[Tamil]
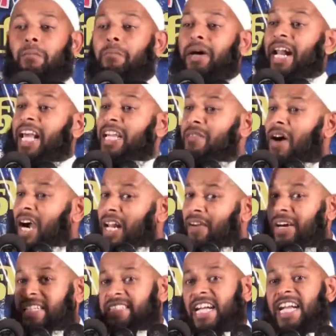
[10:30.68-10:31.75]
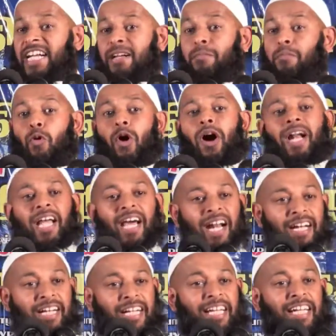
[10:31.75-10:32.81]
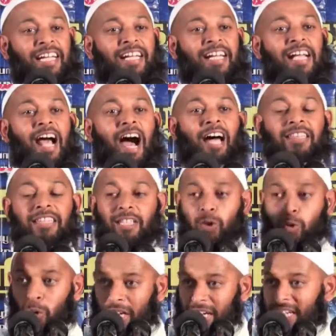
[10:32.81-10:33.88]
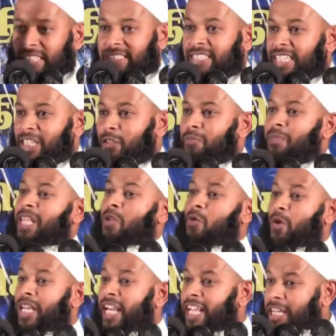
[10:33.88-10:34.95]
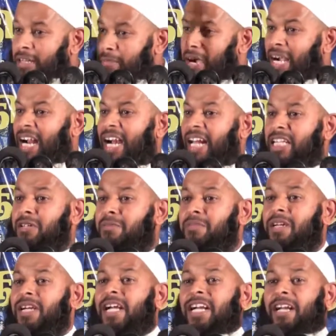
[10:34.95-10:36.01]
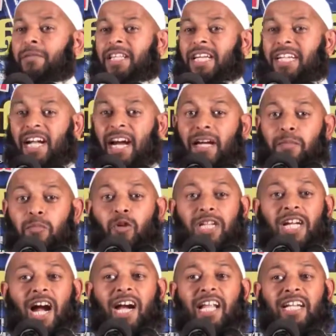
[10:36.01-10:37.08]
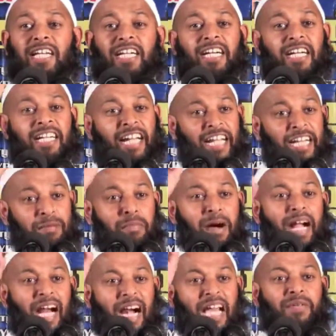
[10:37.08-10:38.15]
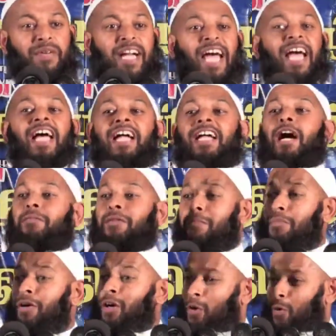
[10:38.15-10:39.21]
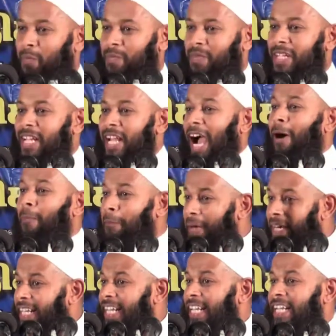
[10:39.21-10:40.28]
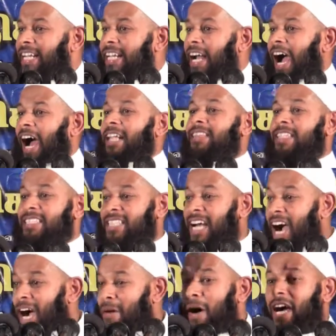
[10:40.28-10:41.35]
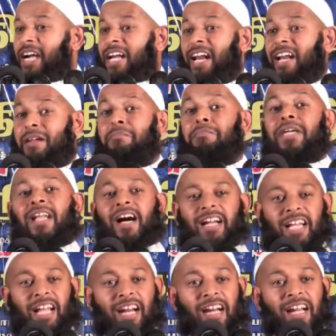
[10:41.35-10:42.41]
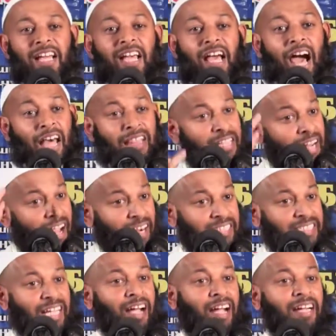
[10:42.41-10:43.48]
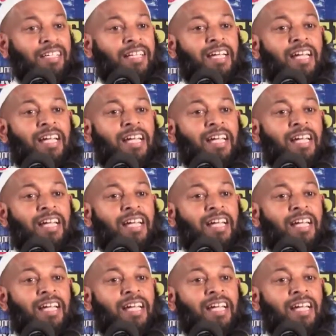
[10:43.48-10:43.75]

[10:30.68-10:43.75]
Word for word: மறைவானவற்றை நம்புவார்கள் என்று அந்த சுவர்க்கத்தையும் அதனுடைய இன்பங்களையும் நமது கண்முன்னால் இருக்கின்ற இன்பங்களை விட நாம் நம்புகிறோம் அப்படி அந்த சஹாபாக்கள் நம்பினார்கள் அதனால்தான்